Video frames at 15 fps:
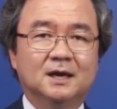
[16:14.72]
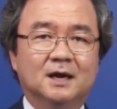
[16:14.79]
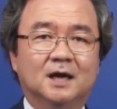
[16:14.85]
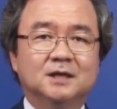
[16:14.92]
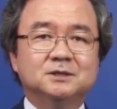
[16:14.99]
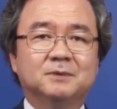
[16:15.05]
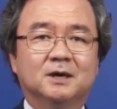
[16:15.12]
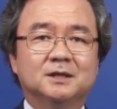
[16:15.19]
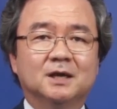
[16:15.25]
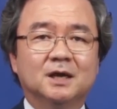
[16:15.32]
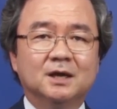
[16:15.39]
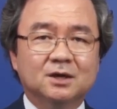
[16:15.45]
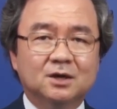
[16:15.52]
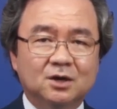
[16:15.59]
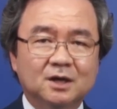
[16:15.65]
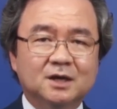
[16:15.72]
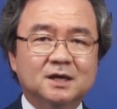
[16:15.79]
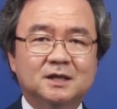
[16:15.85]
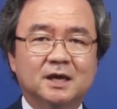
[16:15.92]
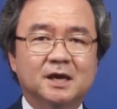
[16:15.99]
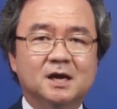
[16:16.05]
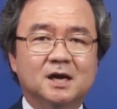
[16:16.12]
하지만
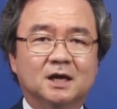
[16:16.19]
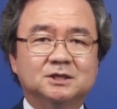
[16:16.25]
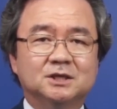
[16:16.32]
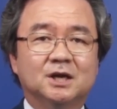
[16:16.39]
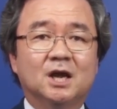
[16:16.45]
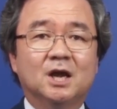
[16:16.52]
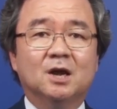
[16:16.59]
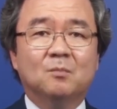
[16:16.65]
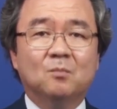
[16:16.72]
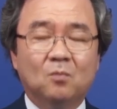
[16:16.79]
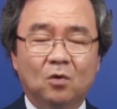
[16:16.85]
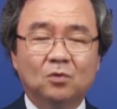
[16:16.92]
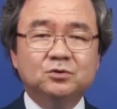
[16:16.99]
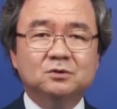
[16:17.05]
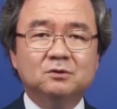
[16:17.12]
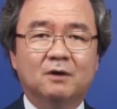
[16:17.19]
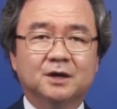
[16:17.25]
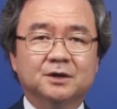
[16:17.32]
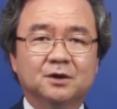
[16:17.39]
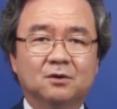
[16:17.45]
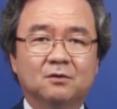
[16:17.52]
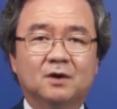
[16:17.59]
그렇게 되기까지 모든
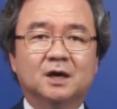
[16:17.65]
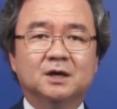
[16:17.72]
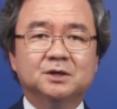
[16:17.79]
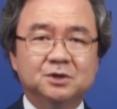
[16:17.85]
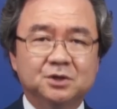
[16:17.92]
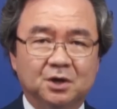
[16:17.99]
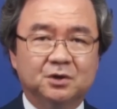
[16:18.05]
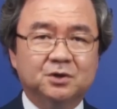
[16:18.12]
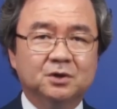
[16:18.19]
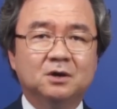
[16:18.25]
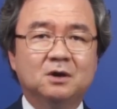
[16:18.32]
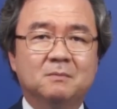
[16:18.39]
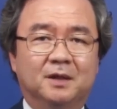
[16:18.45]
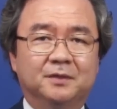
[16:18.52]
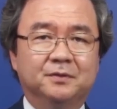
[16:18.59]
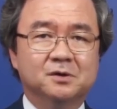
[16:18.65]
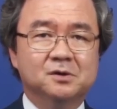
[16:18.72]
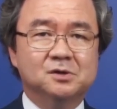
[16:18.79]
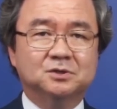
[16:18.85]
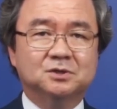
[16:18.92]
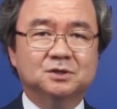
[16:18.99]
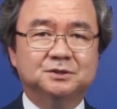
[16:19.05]
환경과 여건을 만든
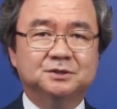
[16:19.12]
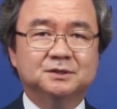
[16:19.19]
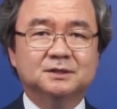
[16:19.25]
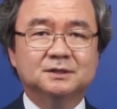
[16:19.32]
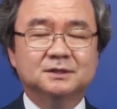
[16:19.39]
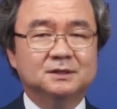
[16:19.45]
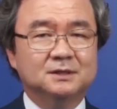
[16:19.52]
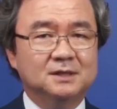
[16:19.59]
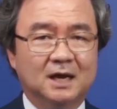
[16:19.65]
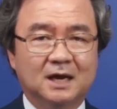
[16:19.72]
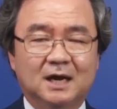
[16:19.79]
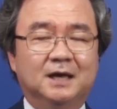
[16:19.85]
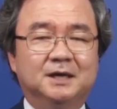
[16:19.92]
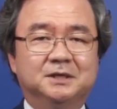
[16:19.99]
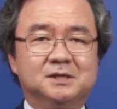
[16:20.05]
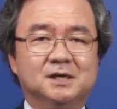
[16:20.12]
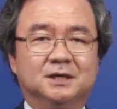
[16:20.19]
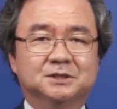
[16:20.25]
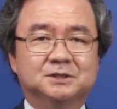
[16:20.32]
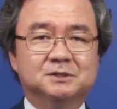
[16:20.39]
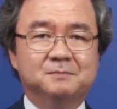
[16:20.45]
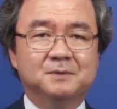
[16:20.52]
것은 내가 아니지
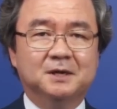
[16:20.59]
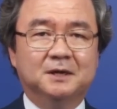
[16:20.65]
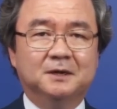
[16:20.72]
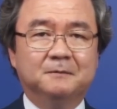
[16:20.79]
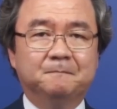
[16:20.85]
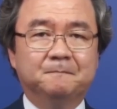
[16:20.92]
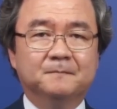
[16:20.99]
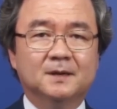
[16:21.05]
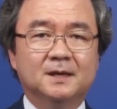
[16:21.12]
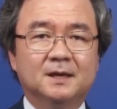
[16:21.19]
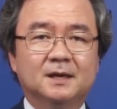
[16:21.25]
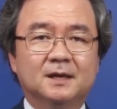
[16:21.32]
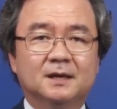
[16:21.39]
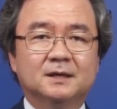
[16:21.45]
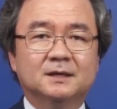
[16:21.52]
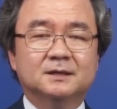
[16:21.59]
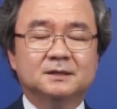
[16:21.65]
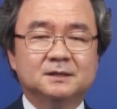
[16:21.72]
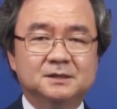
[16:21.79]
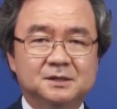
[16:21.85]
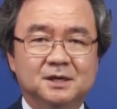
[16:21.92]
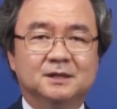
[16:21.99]
않습니까?
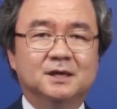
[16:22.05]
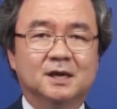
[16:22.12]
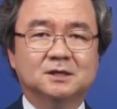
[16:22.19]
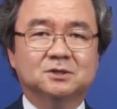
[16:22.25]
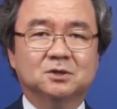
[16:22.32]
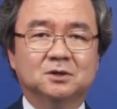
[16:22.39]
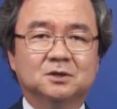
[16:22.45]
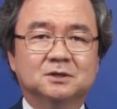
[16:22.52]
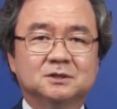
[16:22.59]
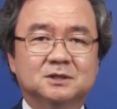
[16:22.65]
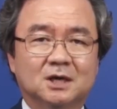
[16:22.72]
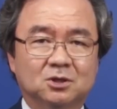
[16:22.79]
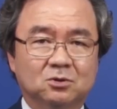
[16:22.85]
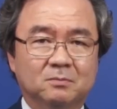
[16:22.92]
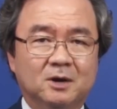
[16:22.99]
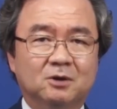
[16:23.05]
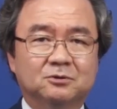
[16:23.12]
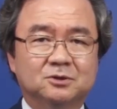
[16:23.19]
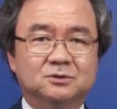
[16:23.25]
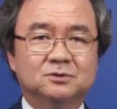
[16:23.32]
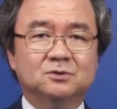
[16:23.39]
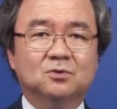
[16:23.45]
이에 대해서 사도
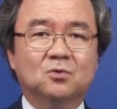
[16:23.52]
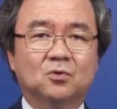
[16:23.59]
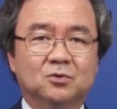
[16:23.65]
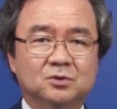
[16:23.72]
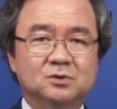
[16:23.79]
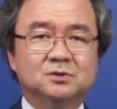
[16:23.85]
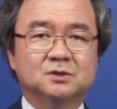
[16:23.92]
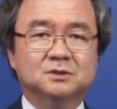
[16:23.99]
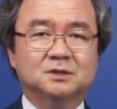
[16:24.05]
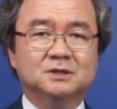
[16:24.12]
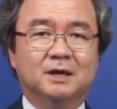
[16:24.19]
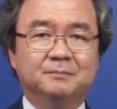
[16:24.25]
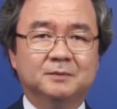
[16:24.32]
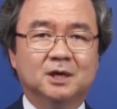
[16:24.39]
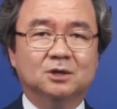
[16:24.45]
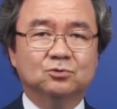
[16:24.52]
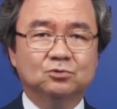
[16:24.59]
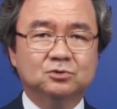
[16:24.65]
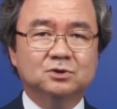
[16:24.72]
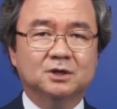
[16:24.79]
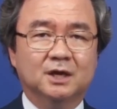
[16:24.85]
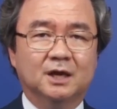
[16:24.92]
바울은 고린도전서 3장
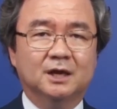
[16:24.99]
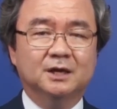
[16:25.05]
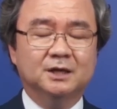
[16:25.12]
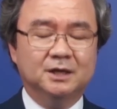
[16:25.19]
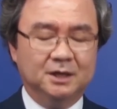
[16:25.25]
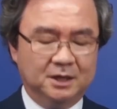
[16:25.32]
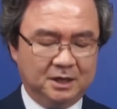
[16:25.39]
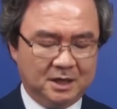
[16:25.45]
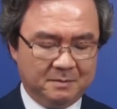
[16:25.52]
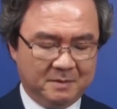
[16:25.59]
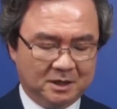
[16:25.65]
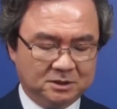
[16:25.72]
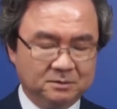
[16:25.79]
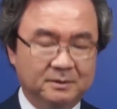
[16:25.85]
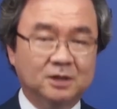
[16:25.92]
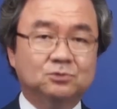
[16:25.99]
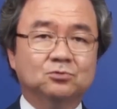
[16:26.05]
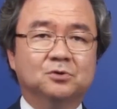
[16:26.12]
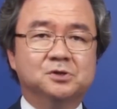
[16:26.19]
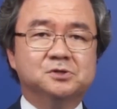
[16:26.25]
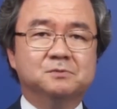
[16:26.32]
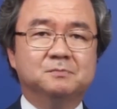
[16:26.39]
6절에 이렇게 말씀해
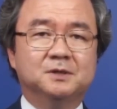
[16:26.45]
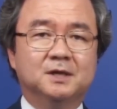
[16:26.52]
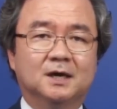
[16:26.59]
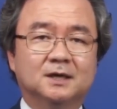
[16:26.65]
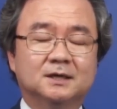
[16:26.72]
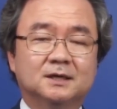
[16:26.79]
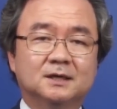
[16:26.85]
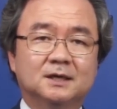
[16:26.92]
주고 있습니다.